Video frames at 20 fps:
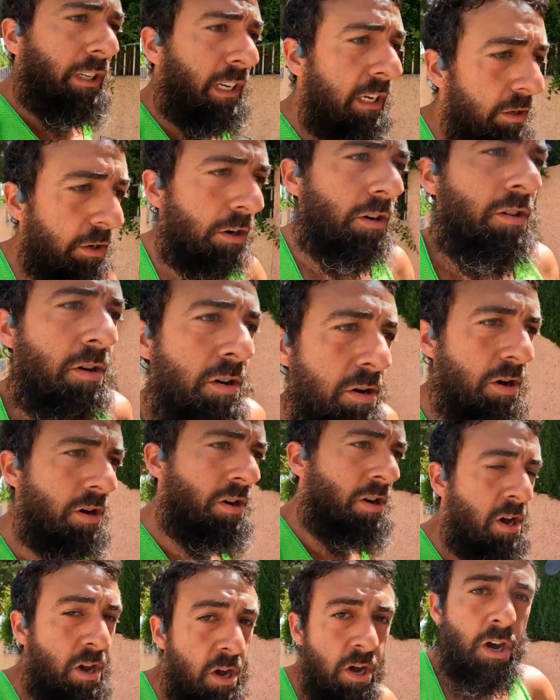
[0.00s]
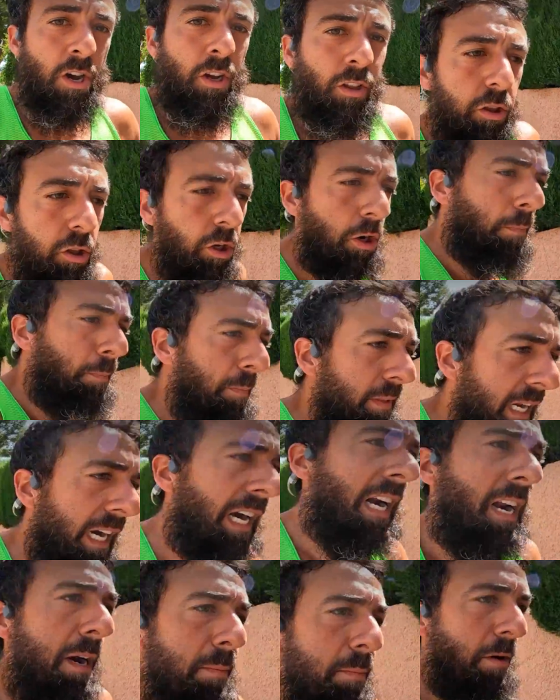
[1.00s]
sido top 10
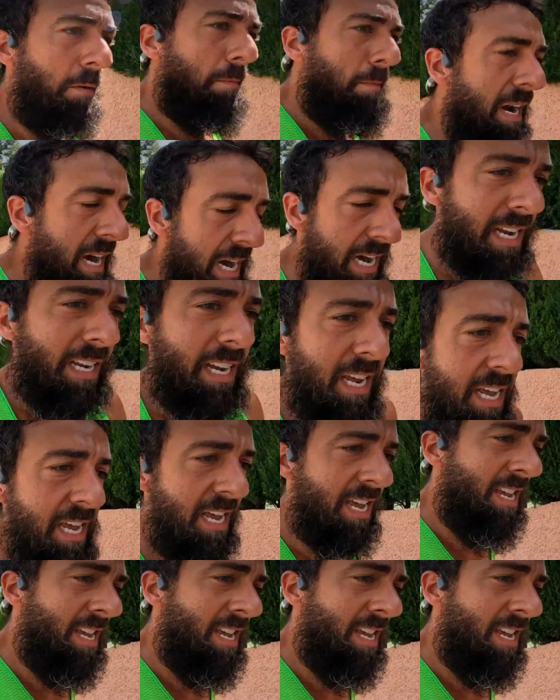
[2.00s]
en el Mont Blanc,